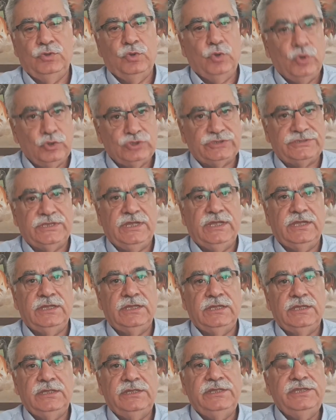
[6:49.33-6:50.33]
Oysa
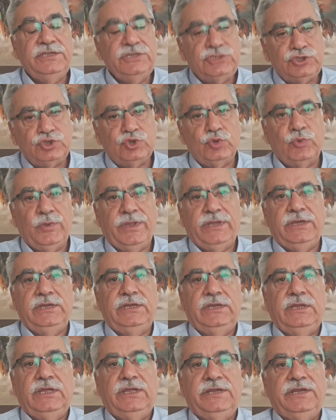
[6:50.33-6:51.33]
iş
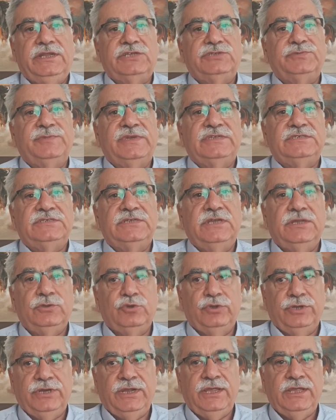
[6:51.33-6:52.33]
güvenliği anlaşmasına
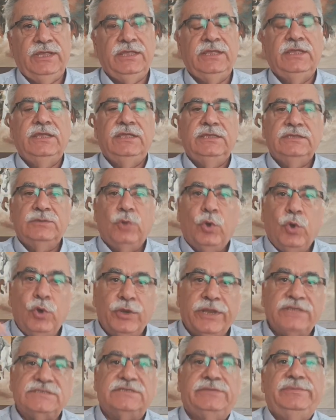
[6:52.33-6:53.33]
göre
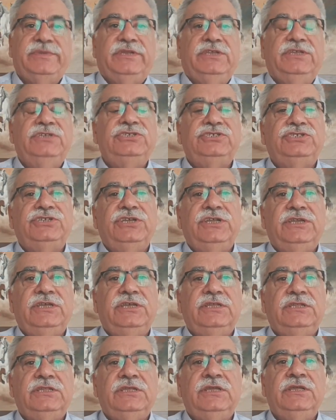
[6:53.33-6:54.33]
orası bir iş
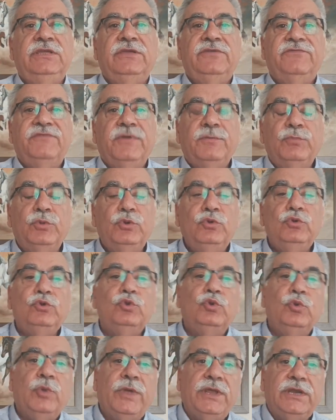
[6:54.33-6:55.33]
yeriydi ve
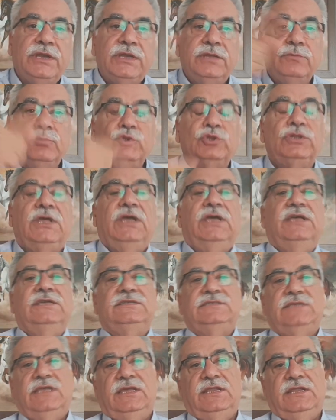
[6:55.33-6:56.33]
bunun güvenliği mutlaka
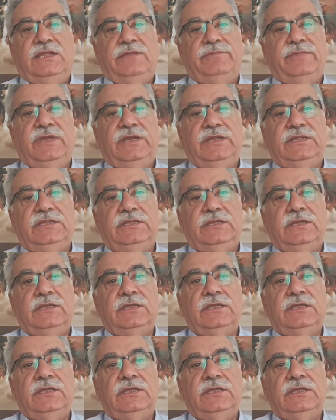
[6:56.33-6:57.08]
sağlanmalıydı.